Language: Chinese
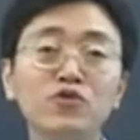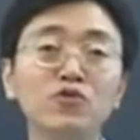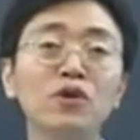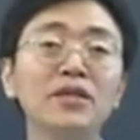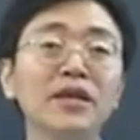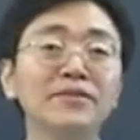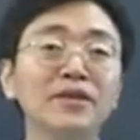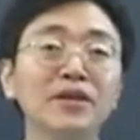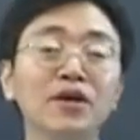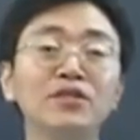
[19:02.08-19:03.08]
做碟
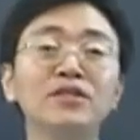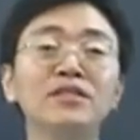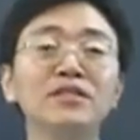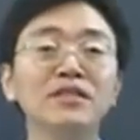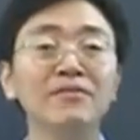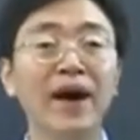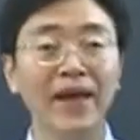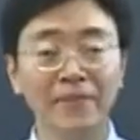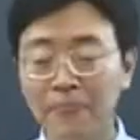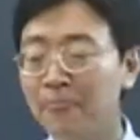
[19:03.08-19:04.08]
子，而是洗碗
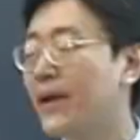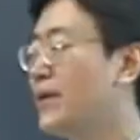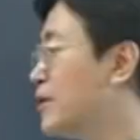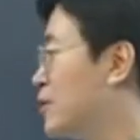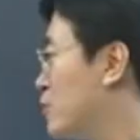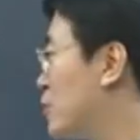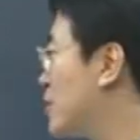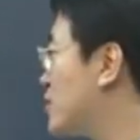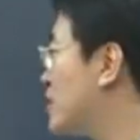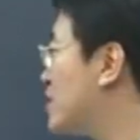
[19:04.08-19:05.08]
啊，或
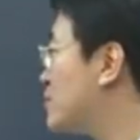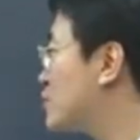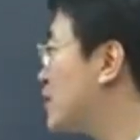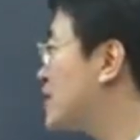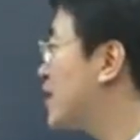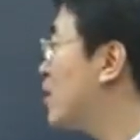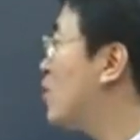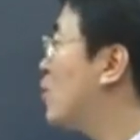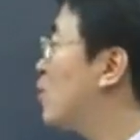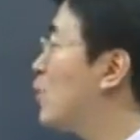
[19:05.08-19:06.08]
者直接这么说也
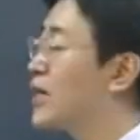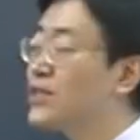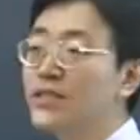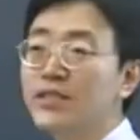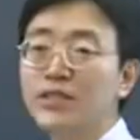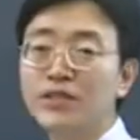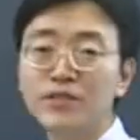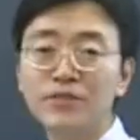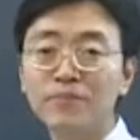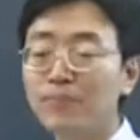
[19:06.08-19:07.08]
行，wash the
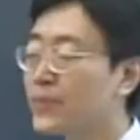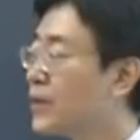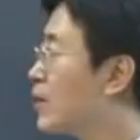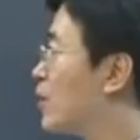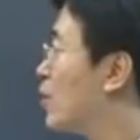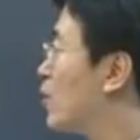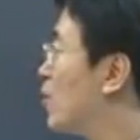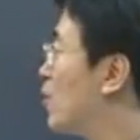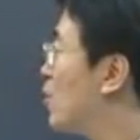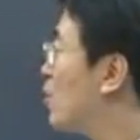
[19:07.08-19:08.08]
dishes。
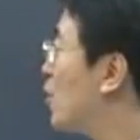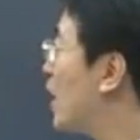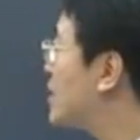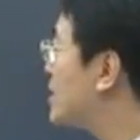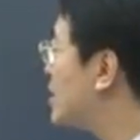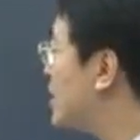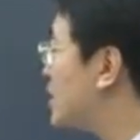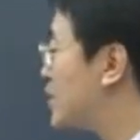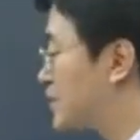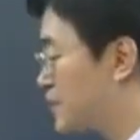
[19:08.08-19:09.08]
wash the
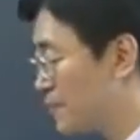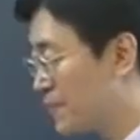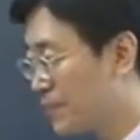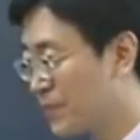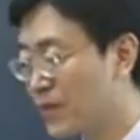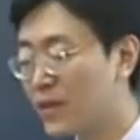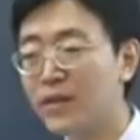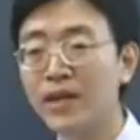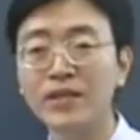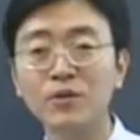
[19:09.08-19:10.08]
dishes。
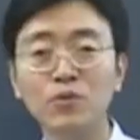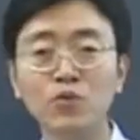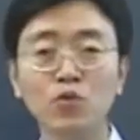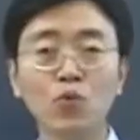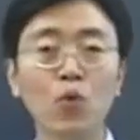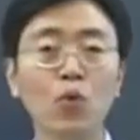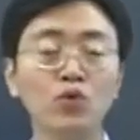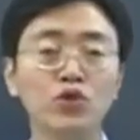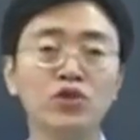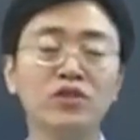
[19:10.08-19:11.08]
当然，英国人读
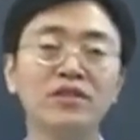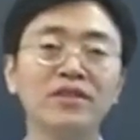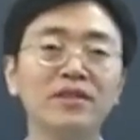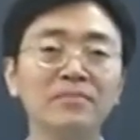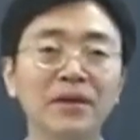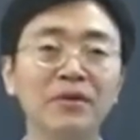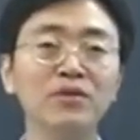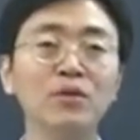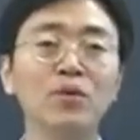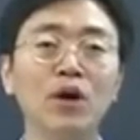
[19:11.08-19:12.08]
wash，美
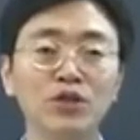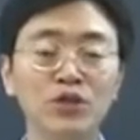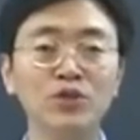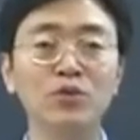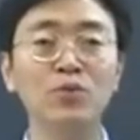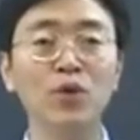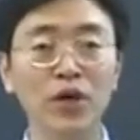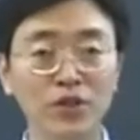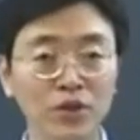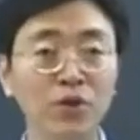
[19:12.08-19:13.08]
国人叫
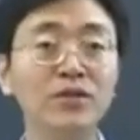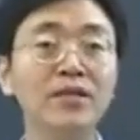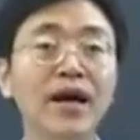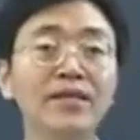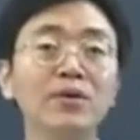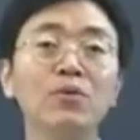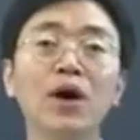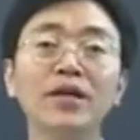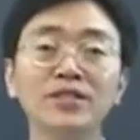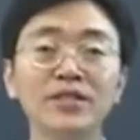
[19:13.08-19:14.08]
wash，wash 口型大一
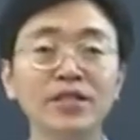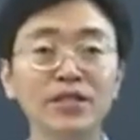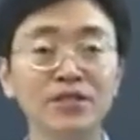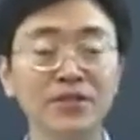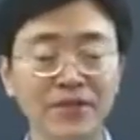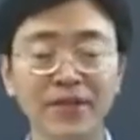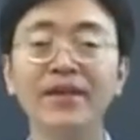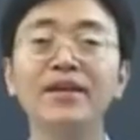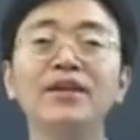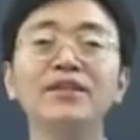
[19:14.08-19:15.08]
些，wash the dishes，
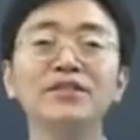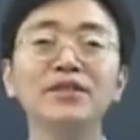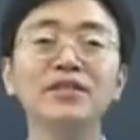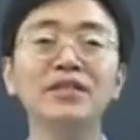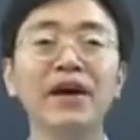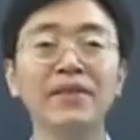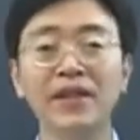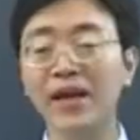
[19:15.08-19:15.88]
叫做洗碗。